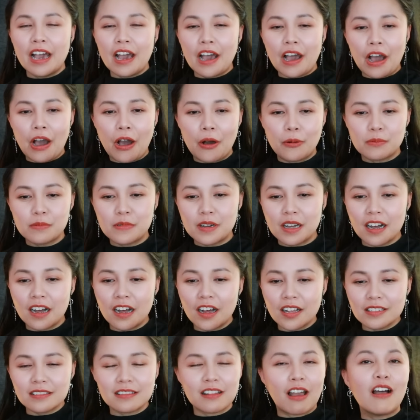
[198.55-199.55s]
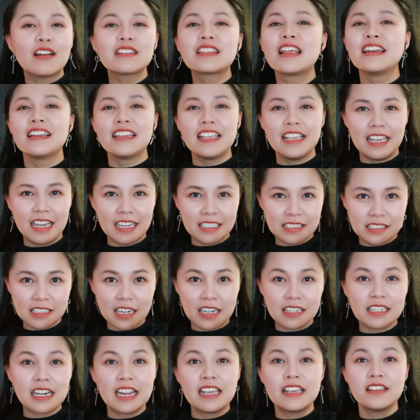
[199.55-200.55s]
không có tỏ tình gì hết
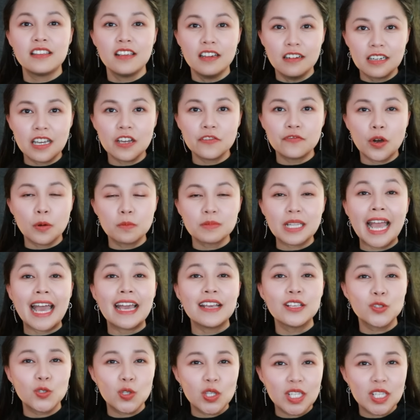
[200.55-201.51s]
trơn để giữ cái phong thái